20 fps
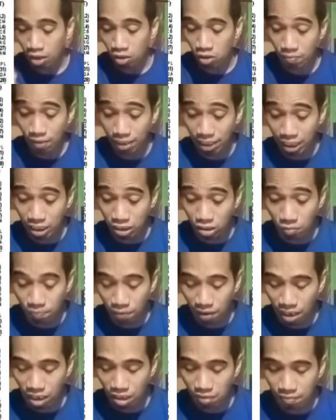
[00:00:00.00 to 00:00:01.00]
Dumating itong
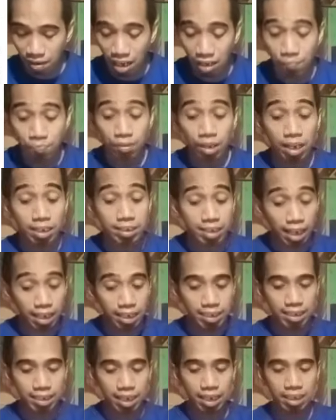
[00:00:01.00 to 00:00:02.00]
panglima, sa
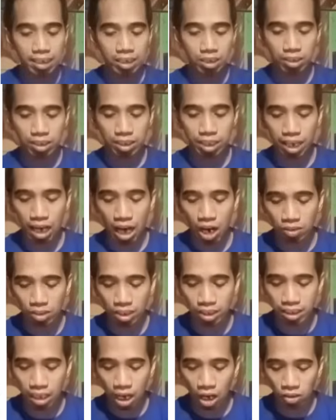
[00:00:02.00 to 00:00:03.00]
is sa is naging
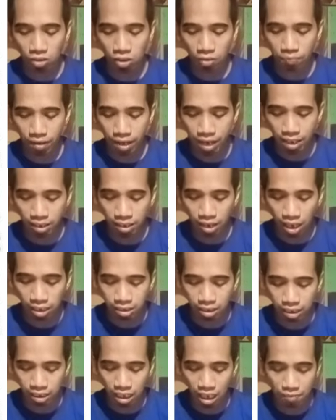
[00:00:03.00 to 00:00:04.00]
outings out of 8
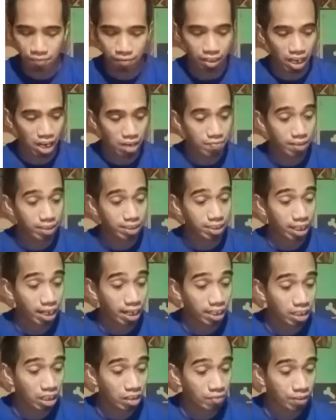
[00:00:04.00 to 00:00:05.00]
rounds naglaban-laban sa
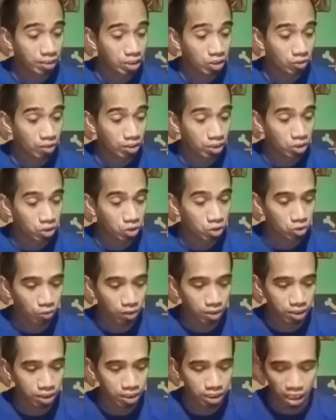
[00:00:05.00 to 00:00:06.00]
rating base
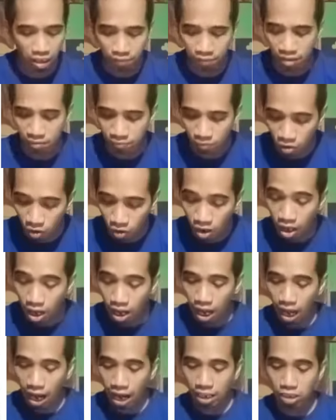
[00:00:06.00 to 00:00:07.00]
22-27 po.
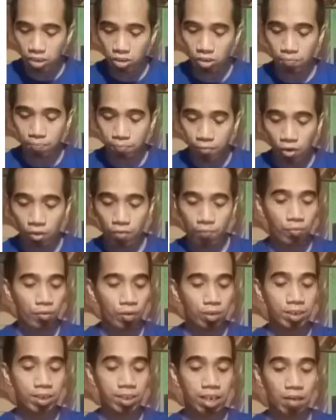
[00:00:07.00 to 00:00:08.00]
At yun po,
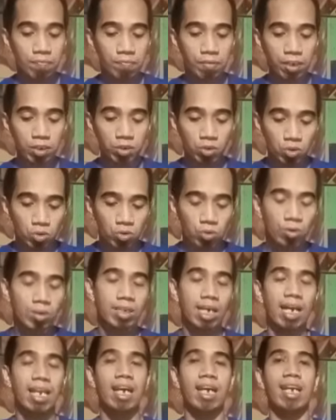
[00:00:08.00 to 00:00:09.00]
noong December 2, kung
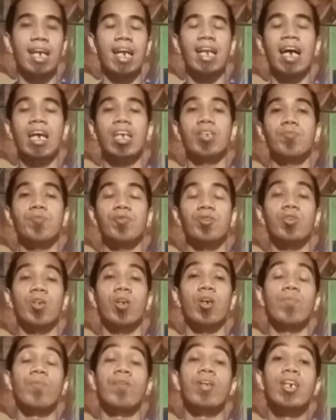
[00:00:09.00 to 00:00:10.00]
saan ang nanalo po
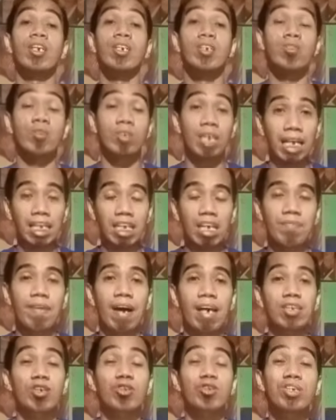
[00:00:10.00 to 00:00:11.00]
doon, yung
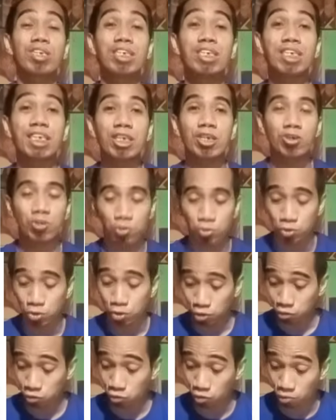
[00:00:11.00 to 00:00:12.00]
nayamadong si CU
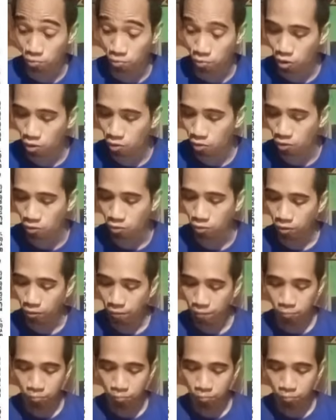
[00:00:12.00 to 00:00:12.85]
tomorrow.